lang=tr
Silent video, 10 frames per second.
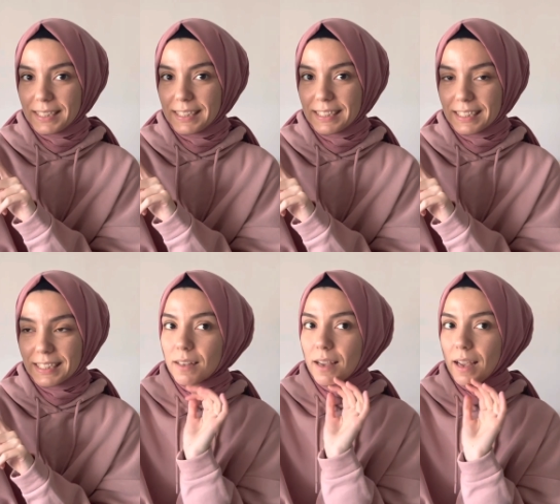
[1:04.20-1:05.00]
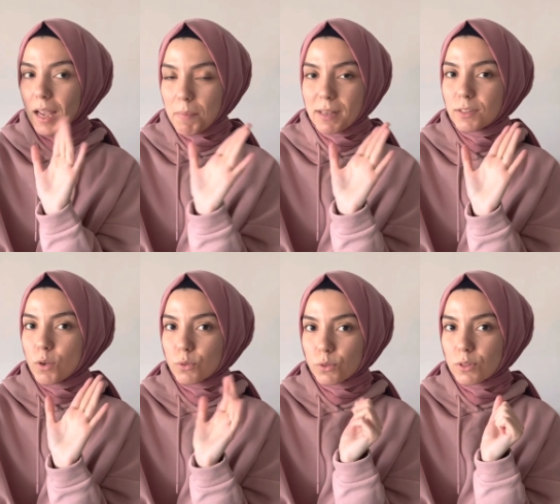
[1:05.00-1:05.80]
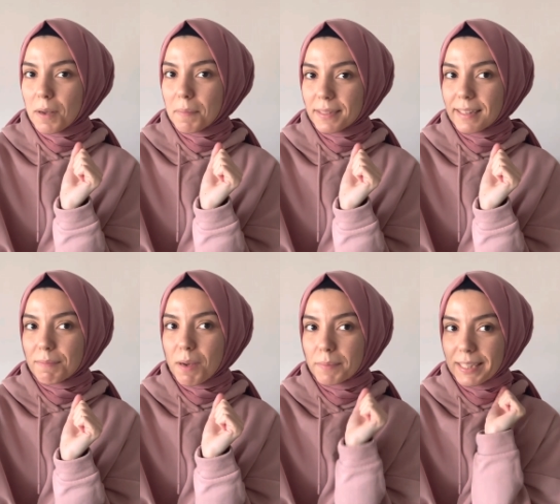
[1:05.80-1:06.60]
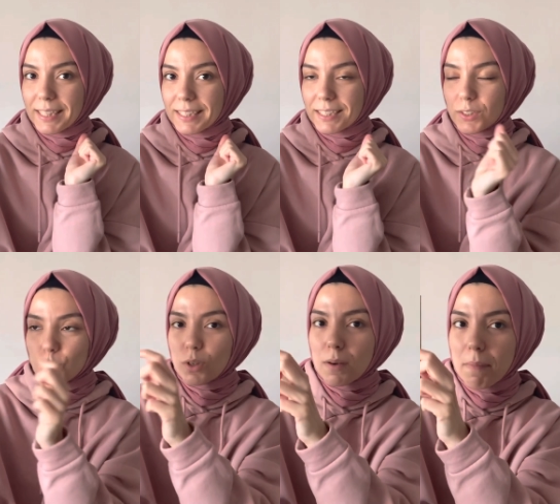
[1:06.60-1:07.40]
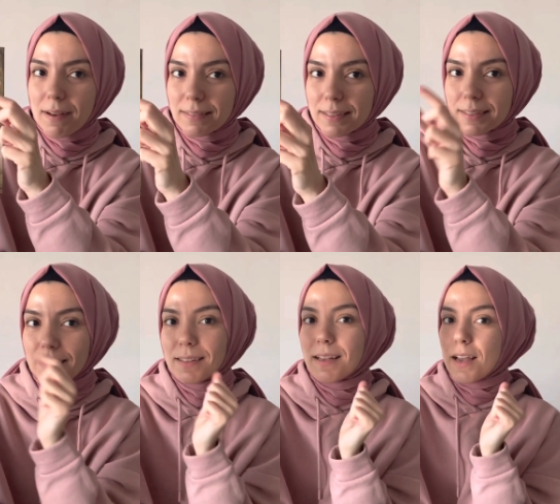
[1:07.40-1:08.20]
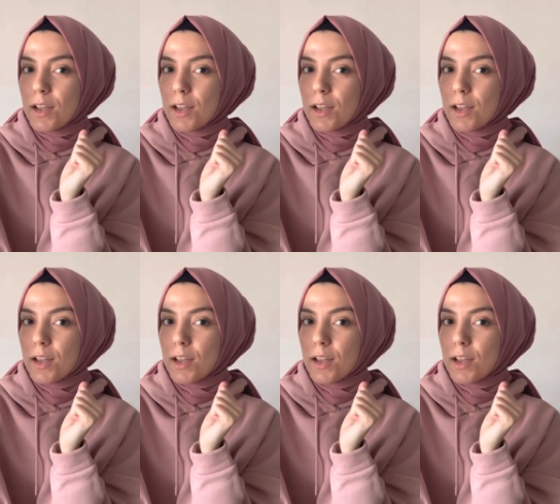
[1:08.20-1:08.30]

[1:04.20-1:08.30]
sizin için. Hemen konusundan bahsetmem gerekirse şu kapağında yazılan